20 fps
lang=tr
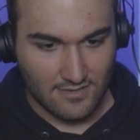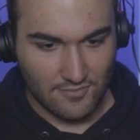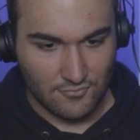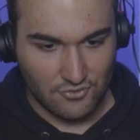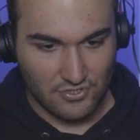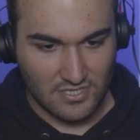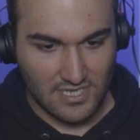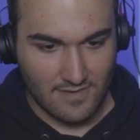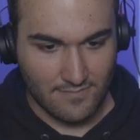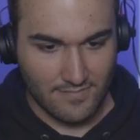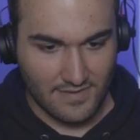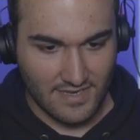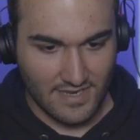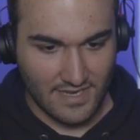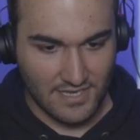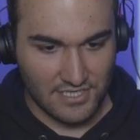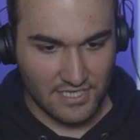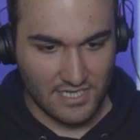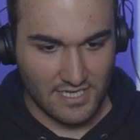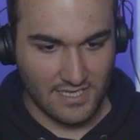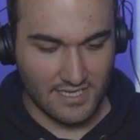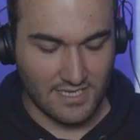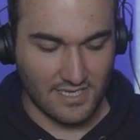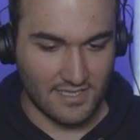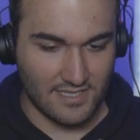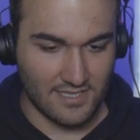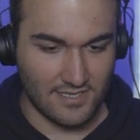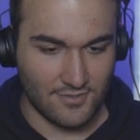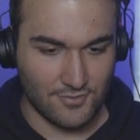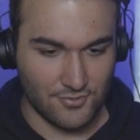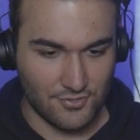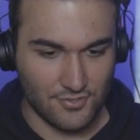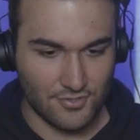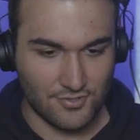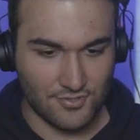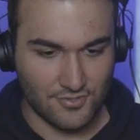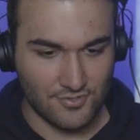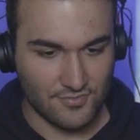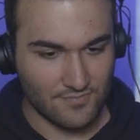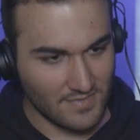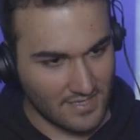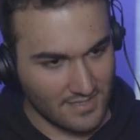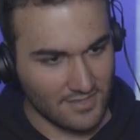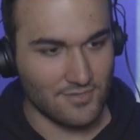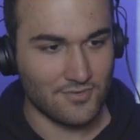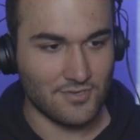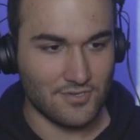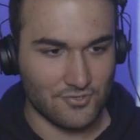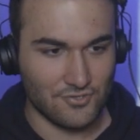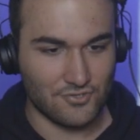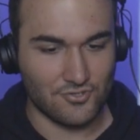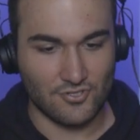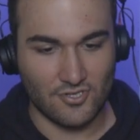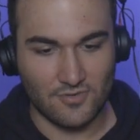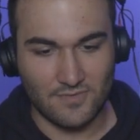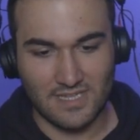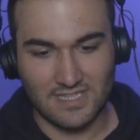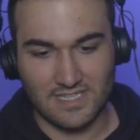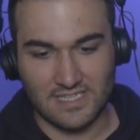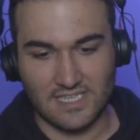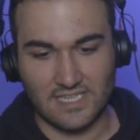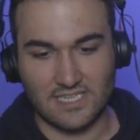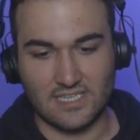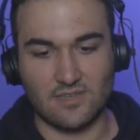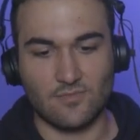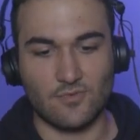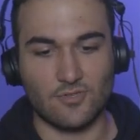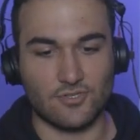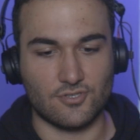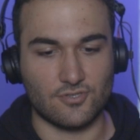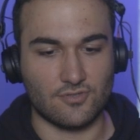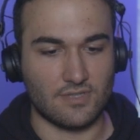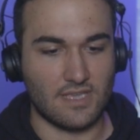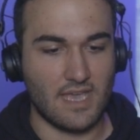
güzel bir yiyeceği hak ettiğini düşünüyorsun. Ben de öyle düşünüyorum. Al zıkkım olsun.